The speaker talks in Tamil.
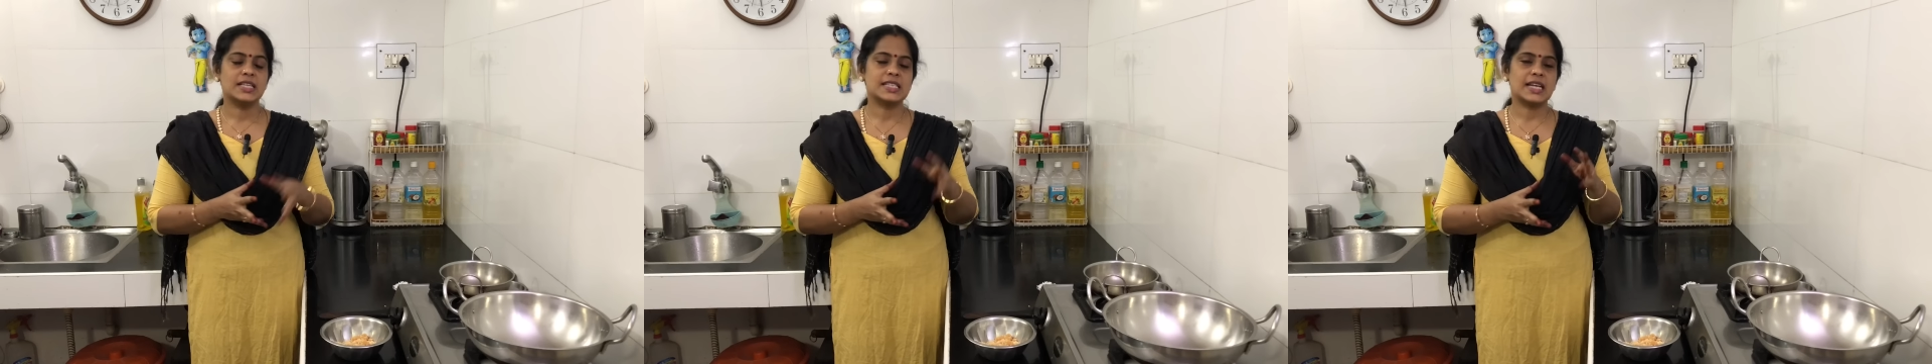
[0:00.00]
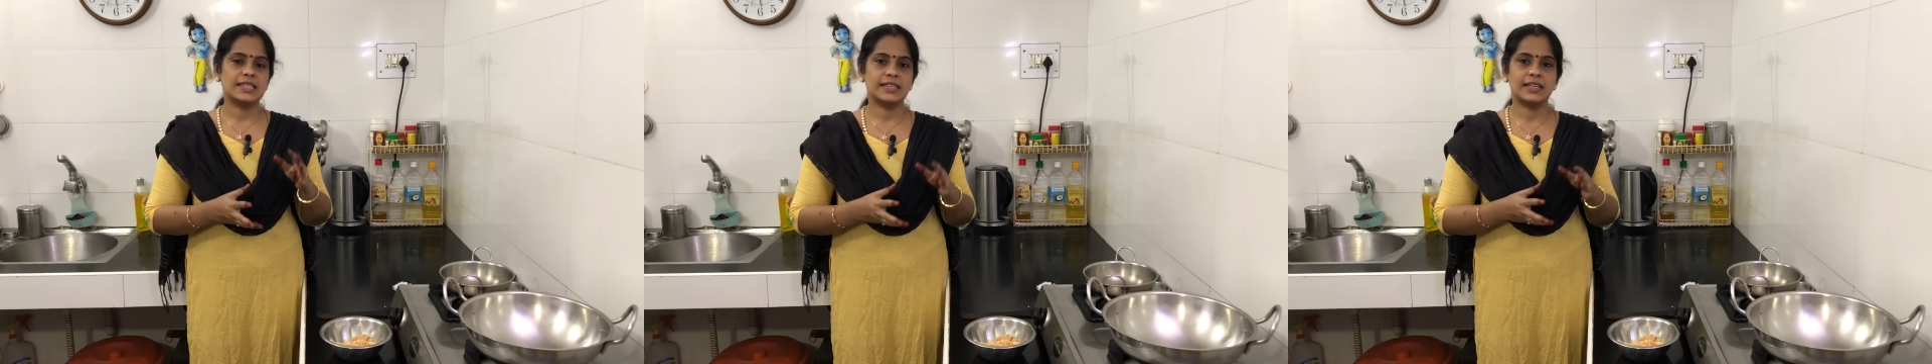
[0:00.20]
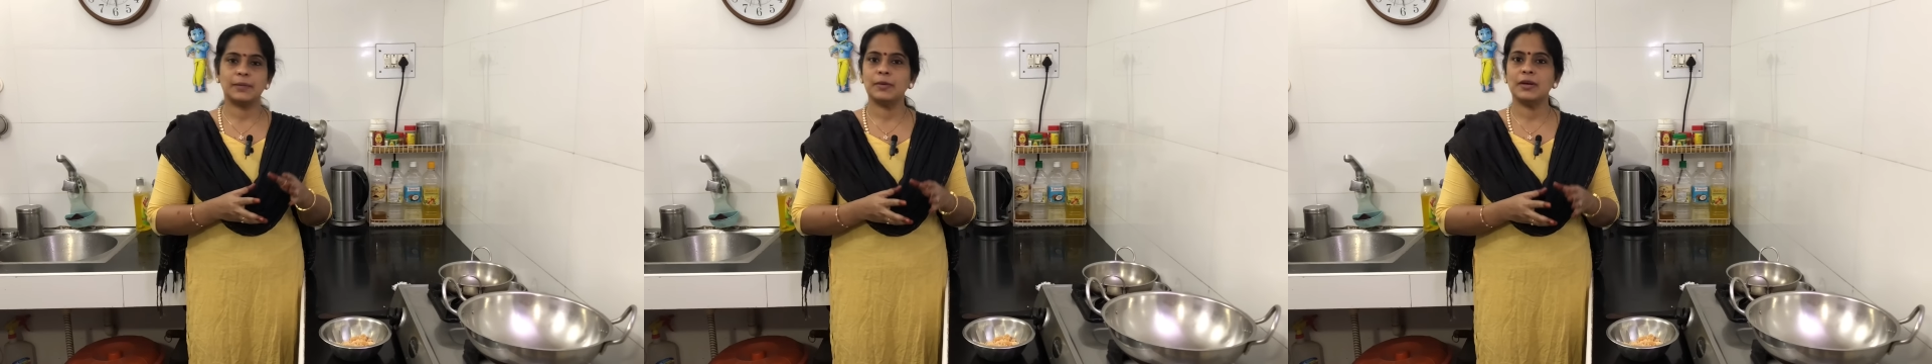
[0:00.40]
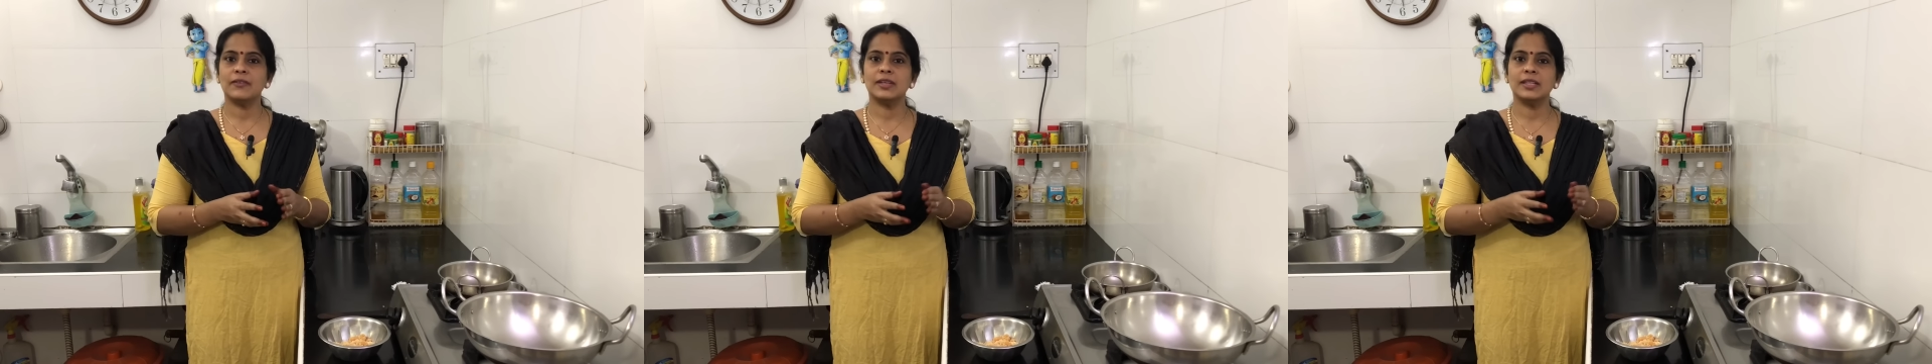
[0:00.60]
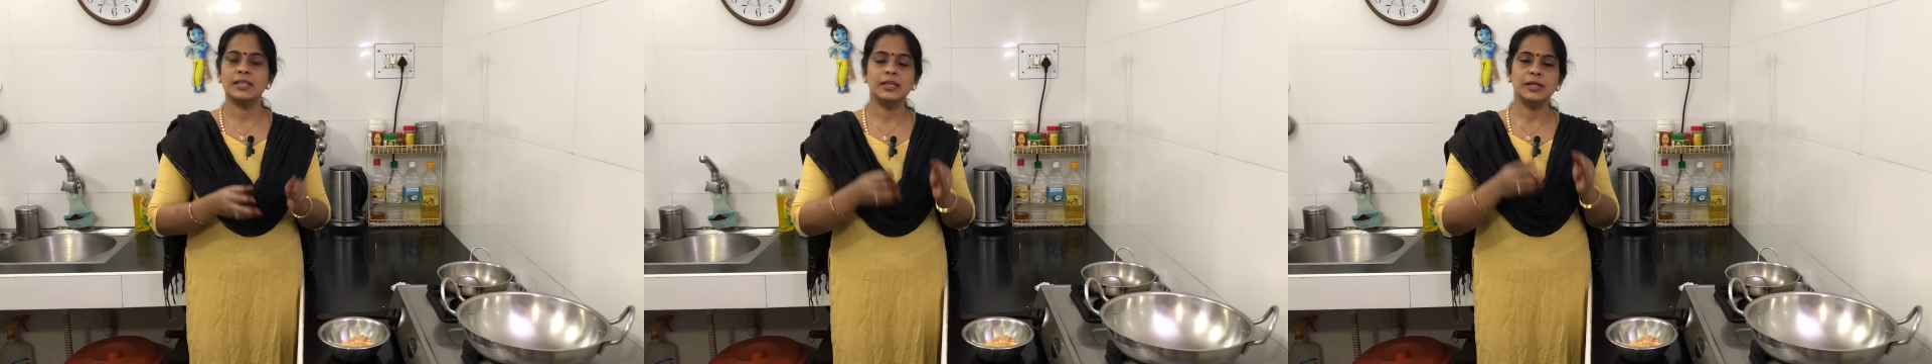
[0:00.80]
சாதாரணமாக
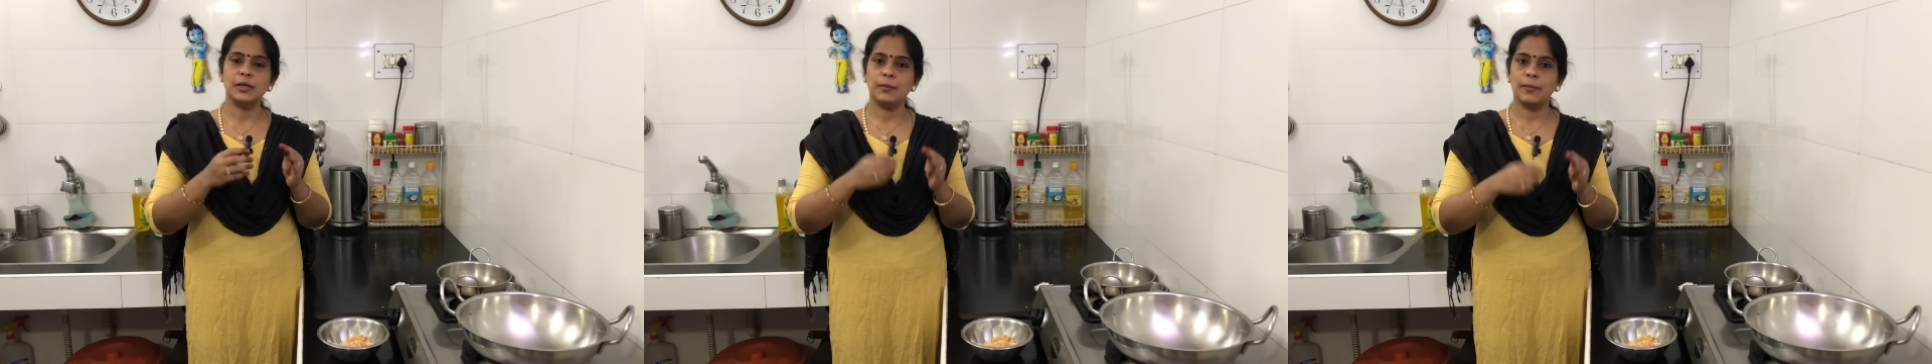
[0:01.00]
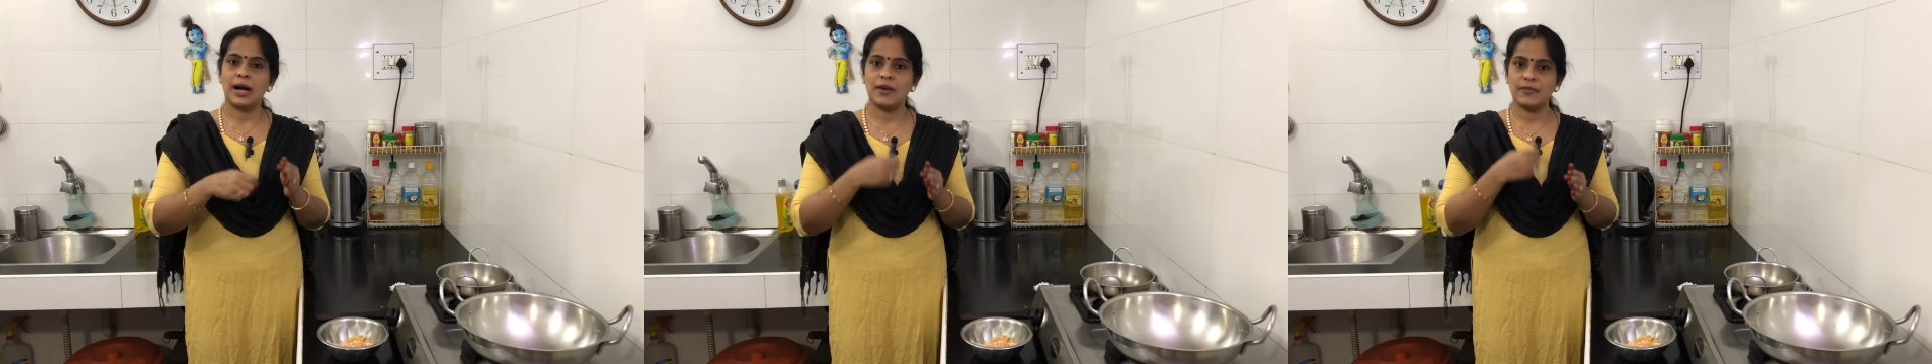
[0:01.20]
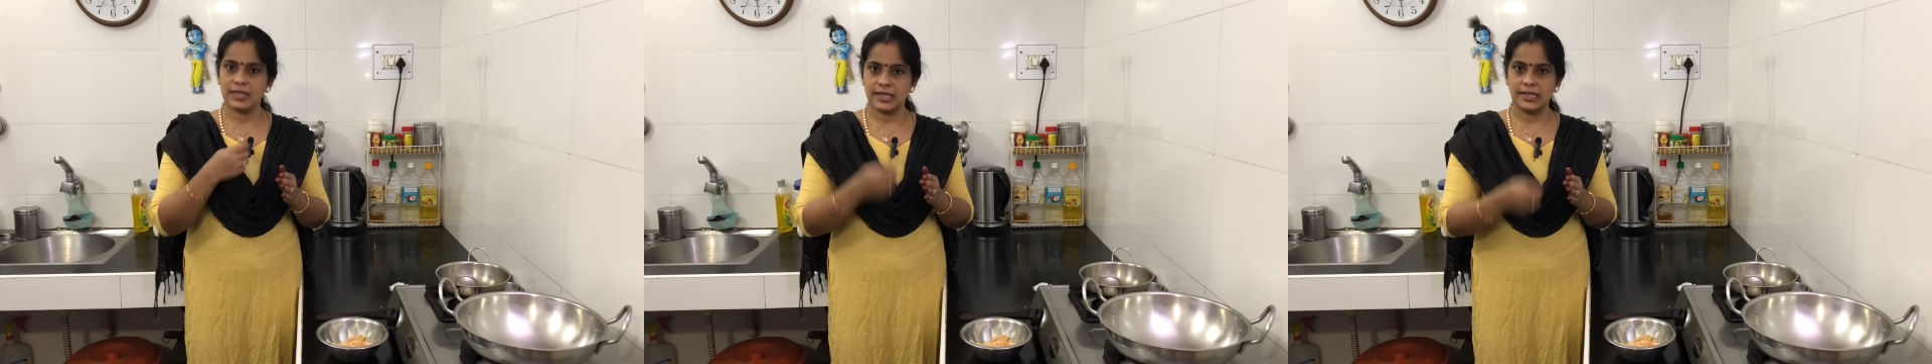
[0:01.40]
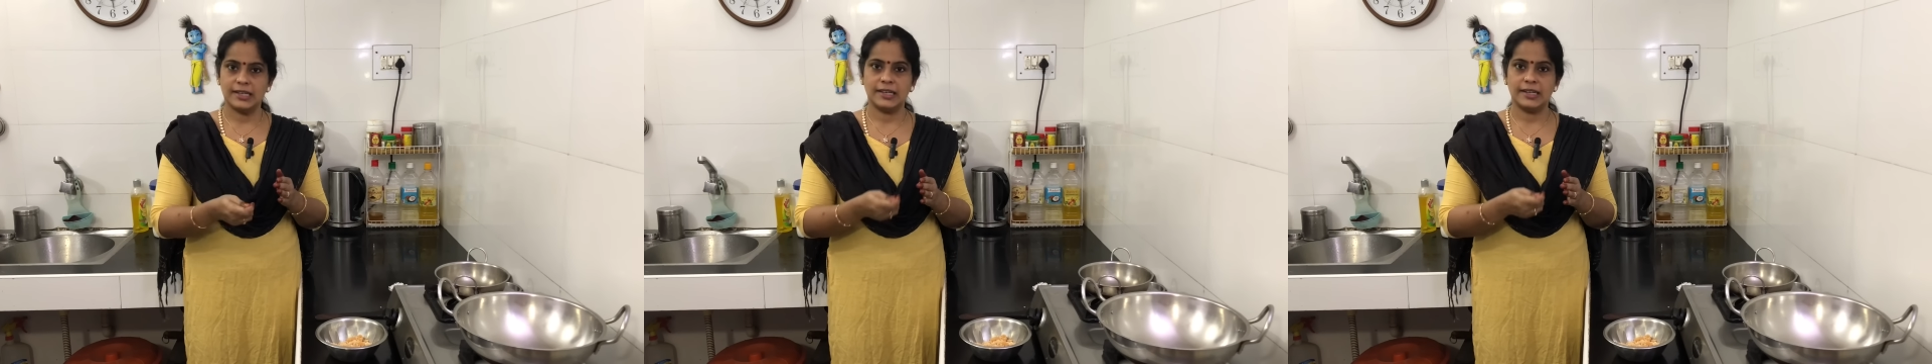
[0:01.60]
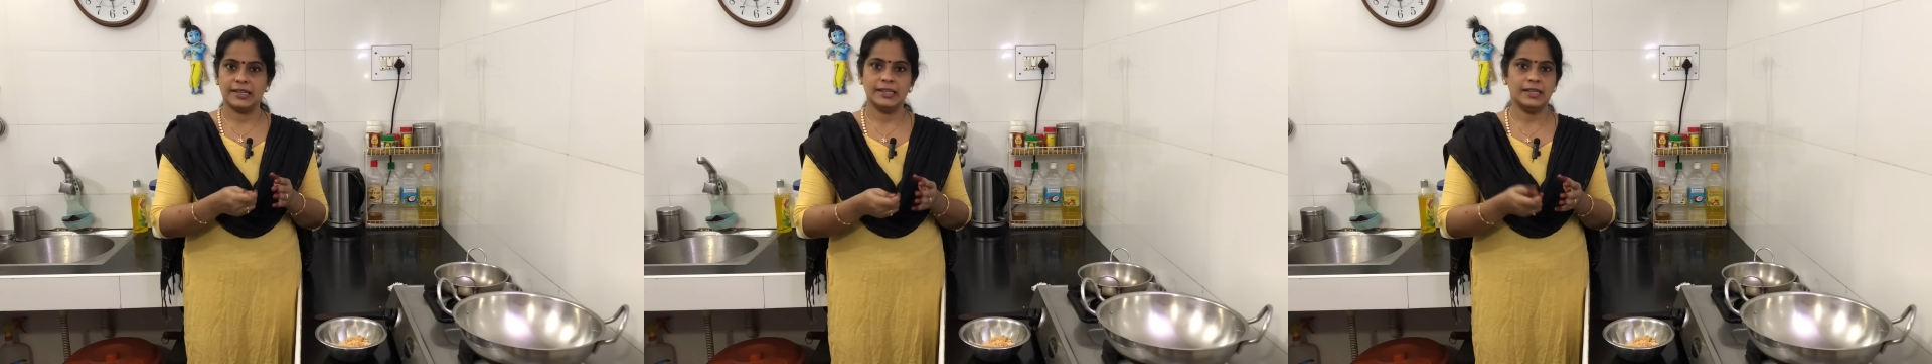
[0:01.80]
வந்து மாவை
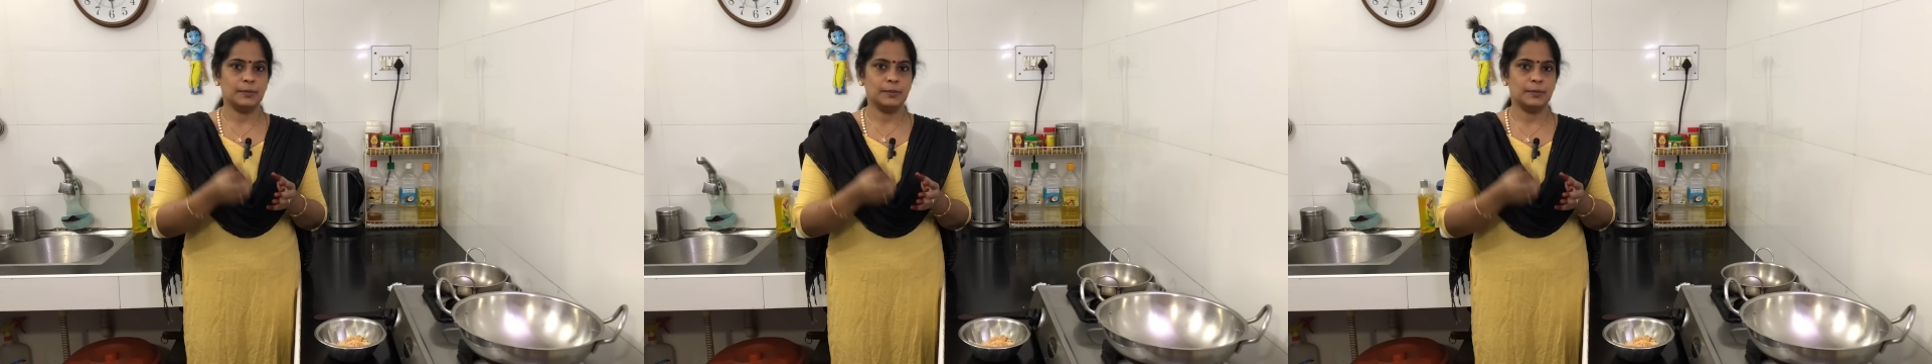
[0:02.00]
கிளறிட்டு